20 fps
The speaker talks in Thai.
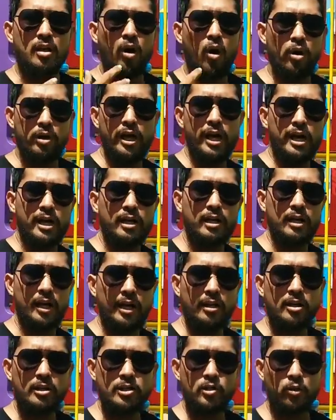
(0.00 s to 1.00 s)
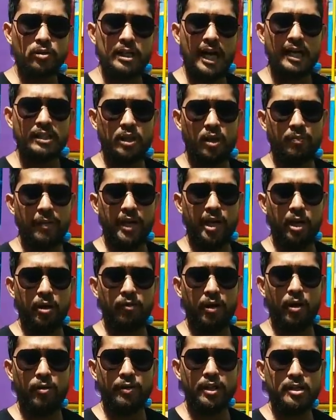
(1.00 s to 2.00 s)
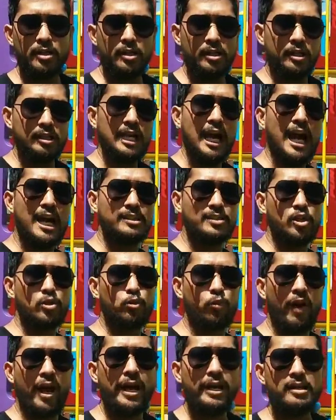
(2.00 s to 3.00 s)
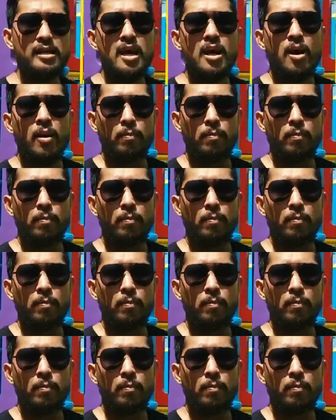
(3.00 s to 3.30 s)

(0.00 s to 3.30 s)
โอเคแล้วก็สู่ท่าต่อไปของเรานะก็คือท่า strength